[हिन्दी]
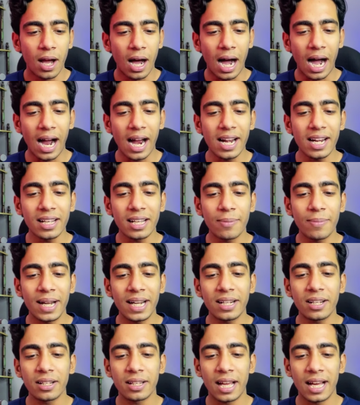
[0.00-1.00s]
हाइड
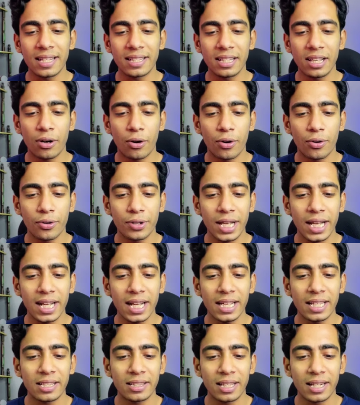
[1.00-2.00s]
कमेंट यहाँ से ऑन हो
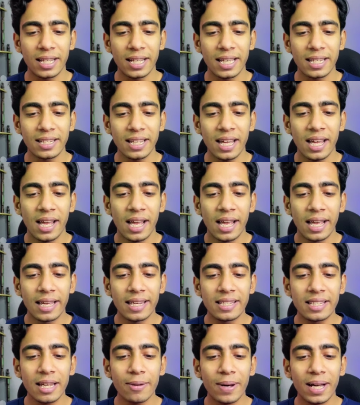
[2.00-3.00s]
जाएगा इस तरीके से
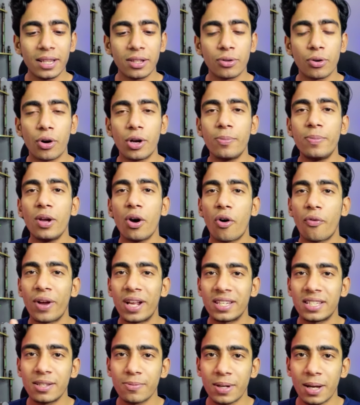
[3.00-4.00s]
इसके बाद कोई भी
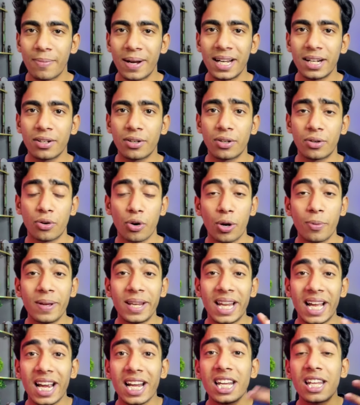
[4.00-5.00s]
ऑफेंसिव कमेंट कोई
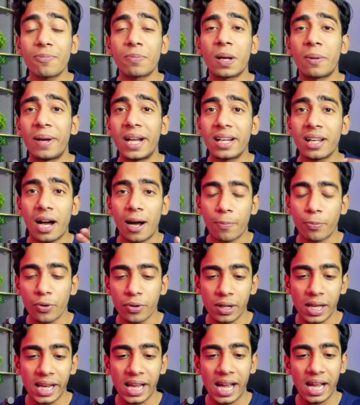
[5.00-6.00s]
भी नेगेटिव कमेंट आपको
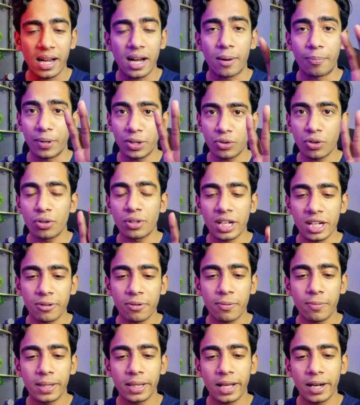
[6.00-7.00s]
नहीं आएगा मैं शॉर्टकट
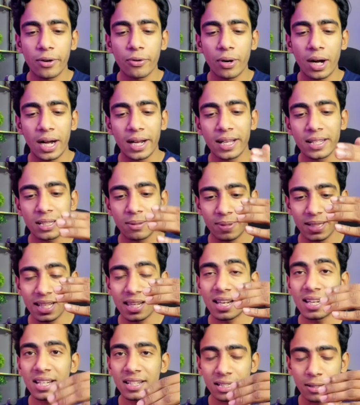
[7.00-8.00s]
में बता रहा हूँ आगे समझ
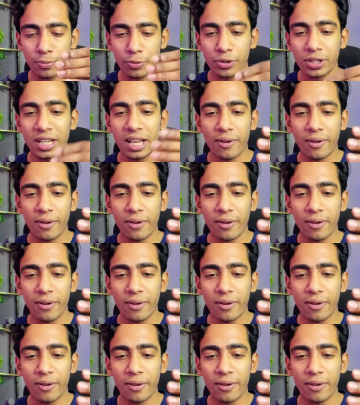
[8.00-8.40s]
लेना सब कुछ ये